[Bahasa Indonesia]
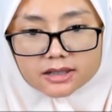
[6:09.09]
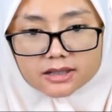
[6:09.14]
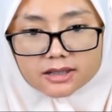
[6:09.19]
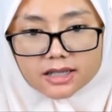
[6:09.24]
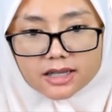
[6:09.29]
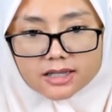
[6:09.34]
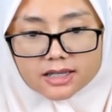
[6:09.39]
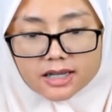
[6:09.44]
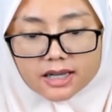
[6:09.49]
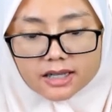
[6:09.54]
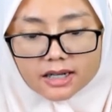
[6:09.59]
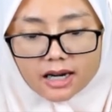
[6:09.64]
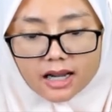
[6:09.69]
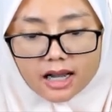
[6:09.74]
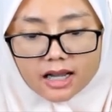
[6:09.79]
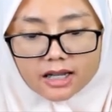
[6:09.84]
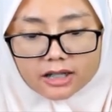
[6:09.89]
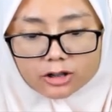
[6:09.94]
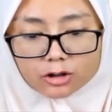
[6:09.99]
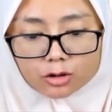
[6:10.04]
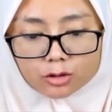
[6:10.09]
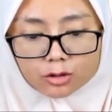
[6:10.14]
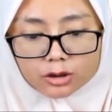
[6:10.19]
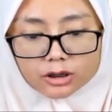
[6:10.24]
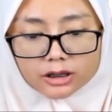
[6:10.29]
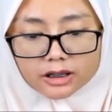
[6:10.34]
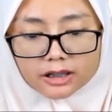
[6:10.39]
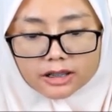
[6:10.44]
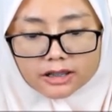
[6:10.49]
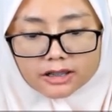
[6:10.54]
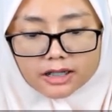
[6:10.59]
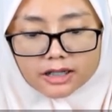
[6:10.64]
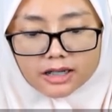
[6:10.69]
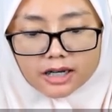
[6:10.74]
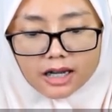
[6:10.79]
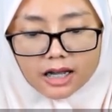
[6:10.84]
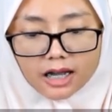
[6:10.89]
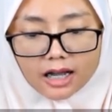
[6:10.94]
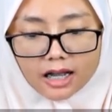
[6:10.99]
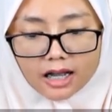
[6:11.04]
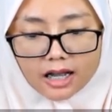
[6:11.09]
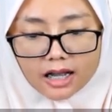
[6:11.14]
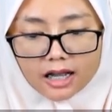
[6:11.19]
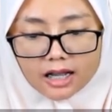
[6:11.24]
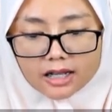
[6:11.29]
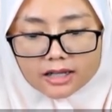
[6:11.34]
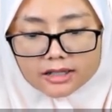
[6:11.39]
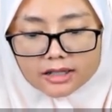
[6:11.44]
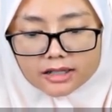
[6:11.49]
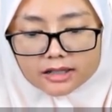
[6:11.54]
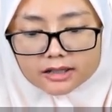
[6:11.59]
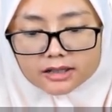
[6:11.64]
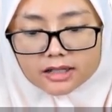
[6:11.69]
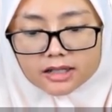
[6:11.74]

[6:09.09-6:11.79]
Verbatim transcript: zat cair A itu tingginya adalah HA dan